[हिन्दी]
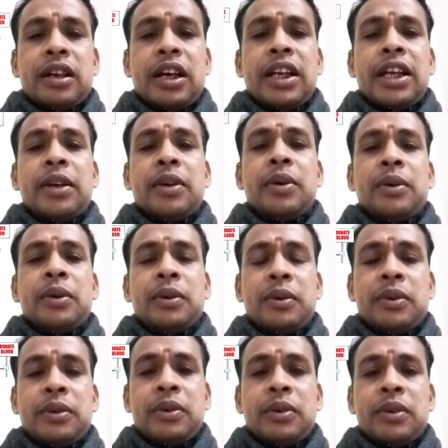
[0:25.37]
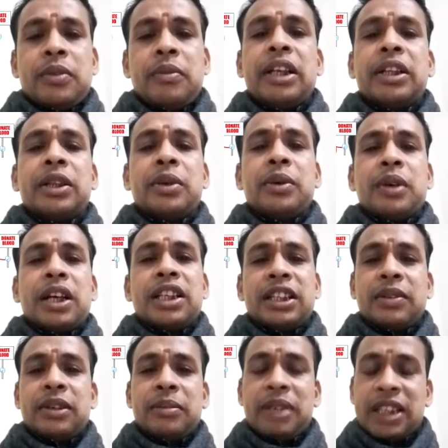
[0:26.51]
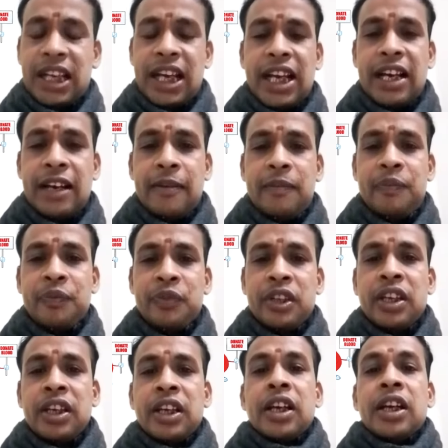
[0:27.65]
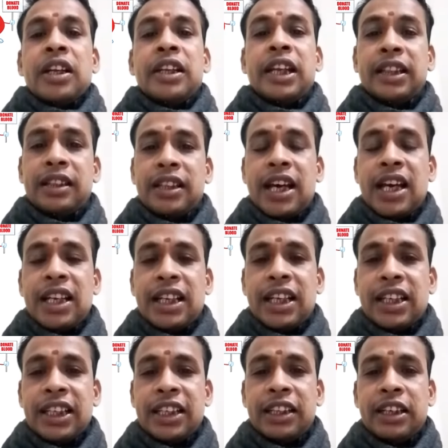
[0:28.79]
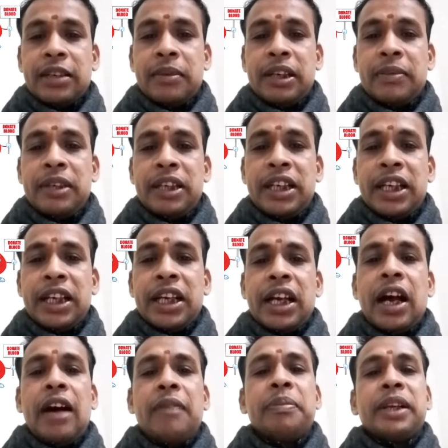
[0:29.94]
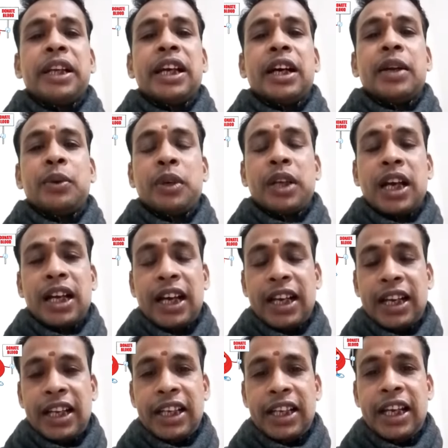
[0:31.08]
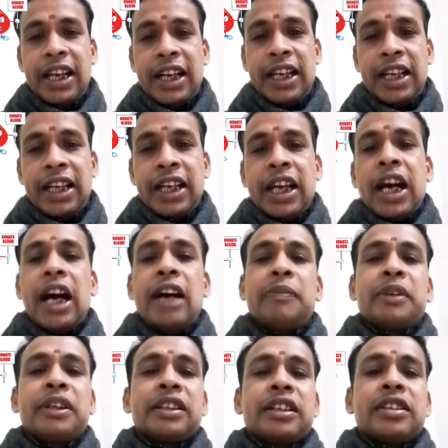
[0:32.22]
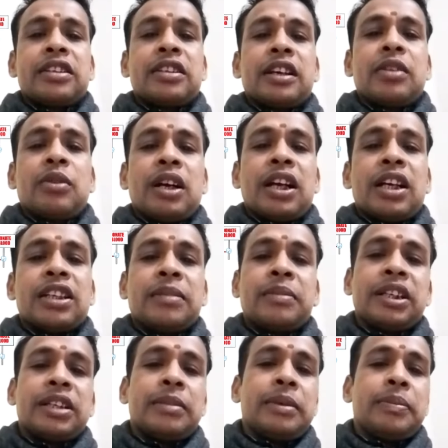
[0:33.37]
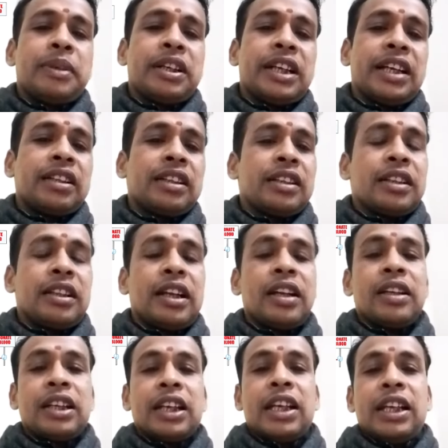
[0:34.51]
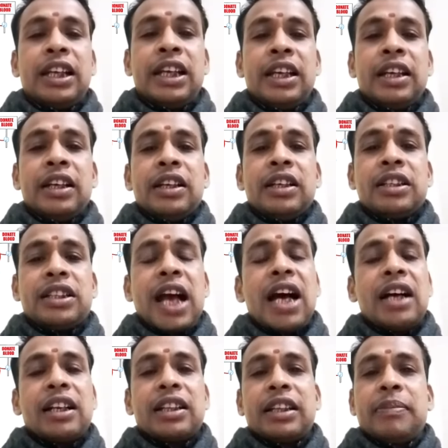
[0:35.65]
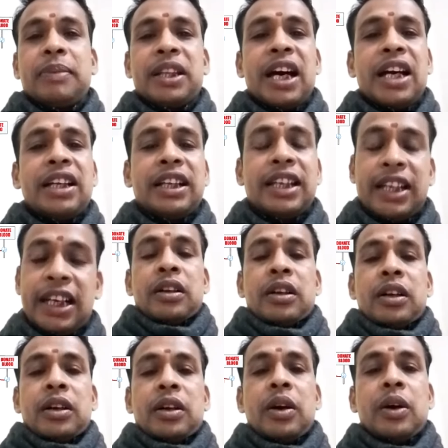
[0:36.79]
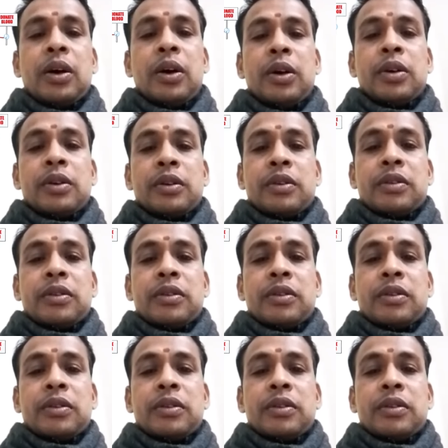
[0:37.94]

अनेकों व्यक्तियों का जीवन बचाया नेत्रदान के क्षेत्र में भी आपने अनूठा कार्य किया है आपकी संस्था द्वारा समय समय पर नेत्रदान के लिए जागृति प्रदान की गई और